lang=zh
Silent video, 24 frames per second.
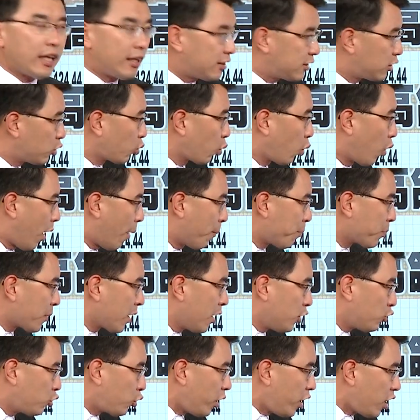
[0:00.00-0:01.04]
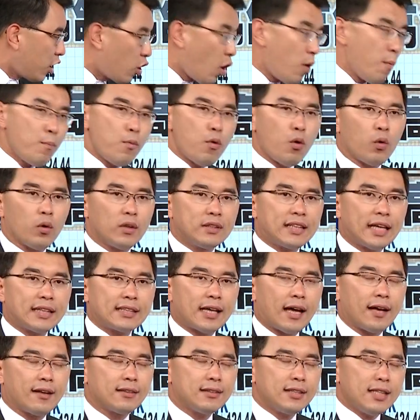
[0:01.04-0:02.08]
点之多啊，就一公布加
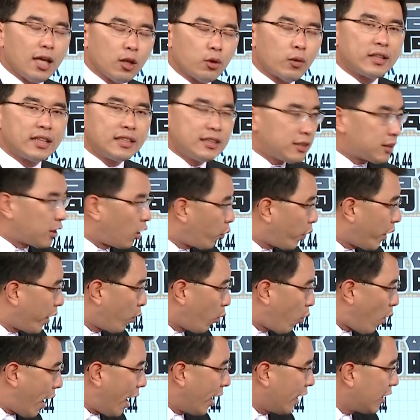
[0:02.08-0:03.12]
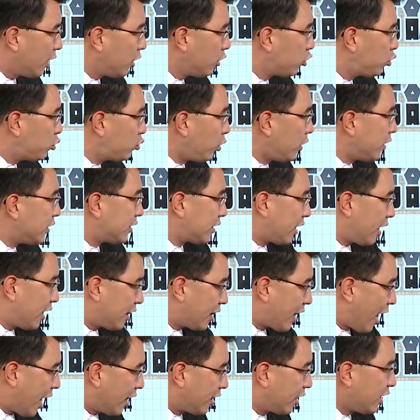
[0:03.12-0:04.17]
上耶伦的记者会，哇！瞬
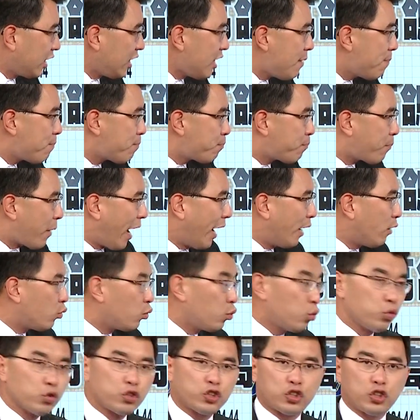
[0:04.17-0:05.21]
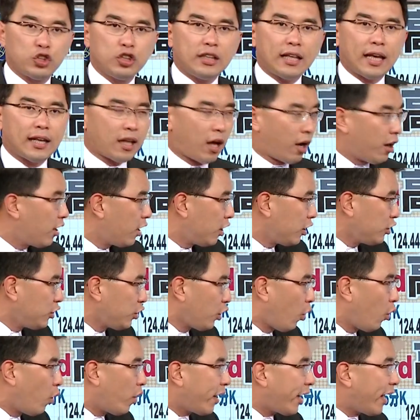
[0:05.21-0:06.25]
间拉了150点啊，
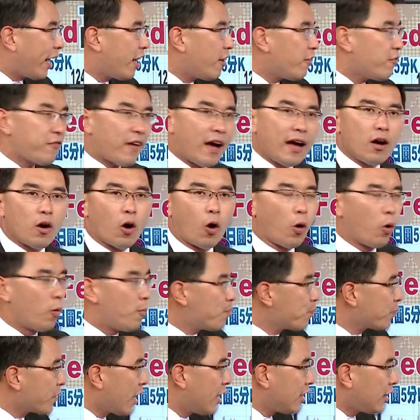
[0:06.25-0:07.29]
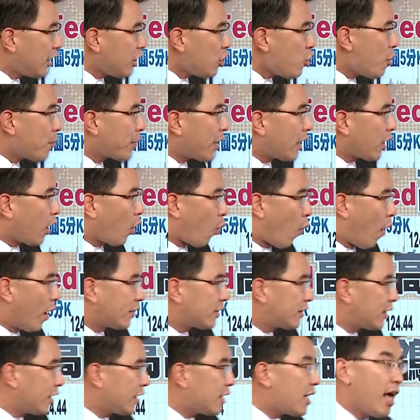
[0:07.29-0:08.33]
由黑翻红。那另外我们看到
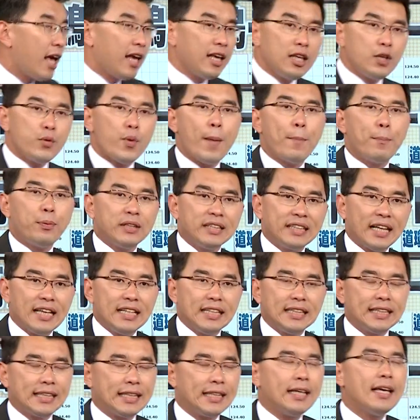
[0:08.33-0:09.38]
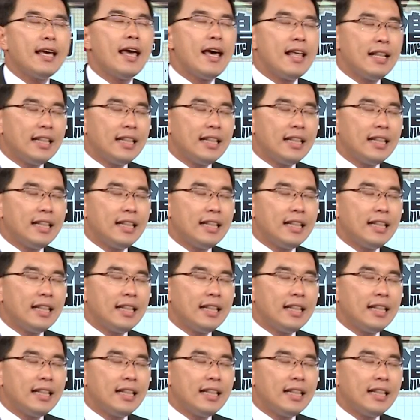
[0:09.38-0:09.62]
黄金，因为不升息，